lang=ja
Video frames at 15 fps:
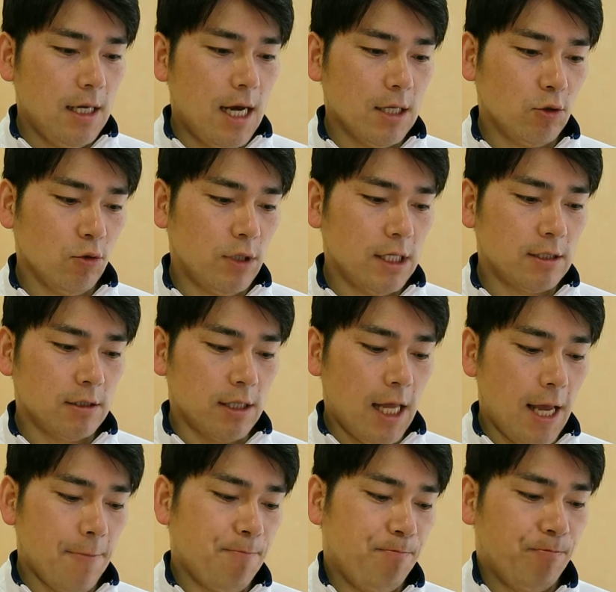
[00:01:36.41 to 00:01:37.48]
あとです
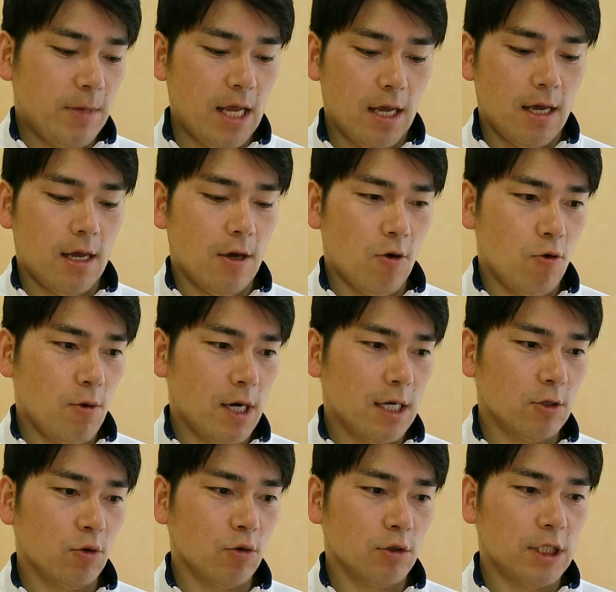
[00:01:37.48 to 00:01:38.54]
ね、えー、本
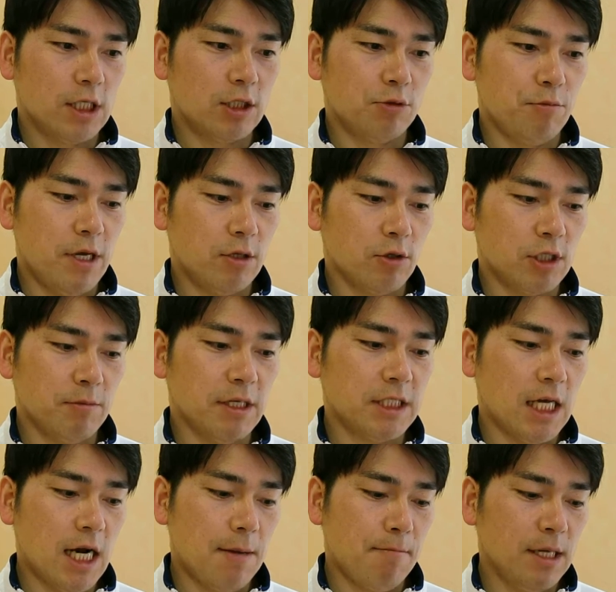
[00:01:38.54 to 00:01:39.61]
若堂の説明としまし
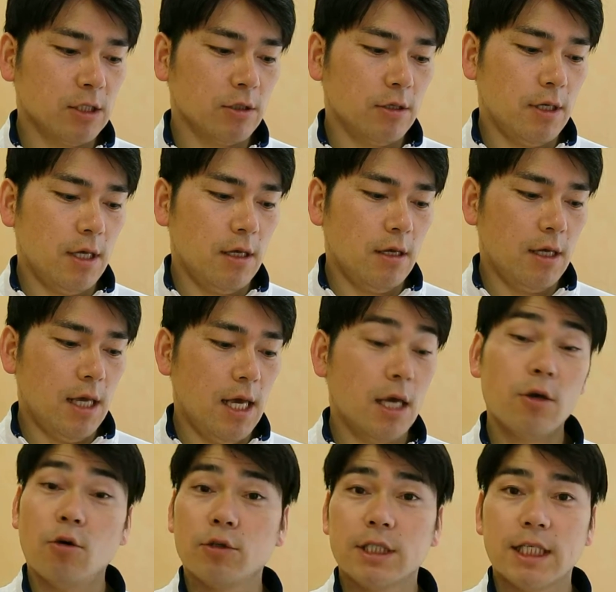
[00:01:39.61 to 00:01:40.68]
たらまず
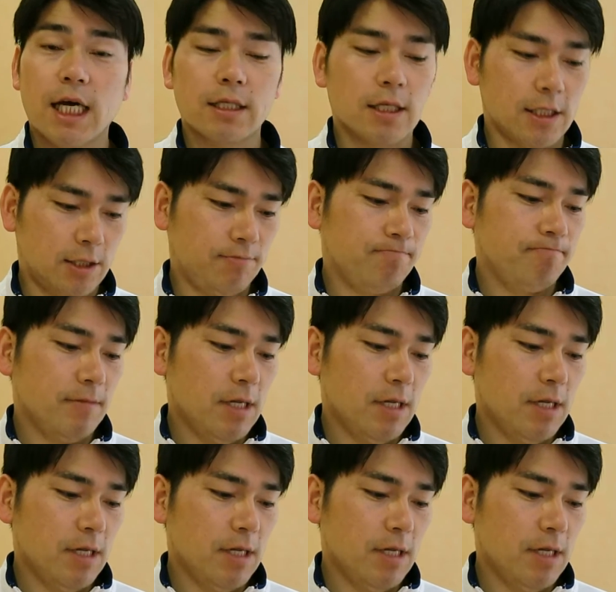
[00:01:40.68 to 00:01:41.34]
営業時間です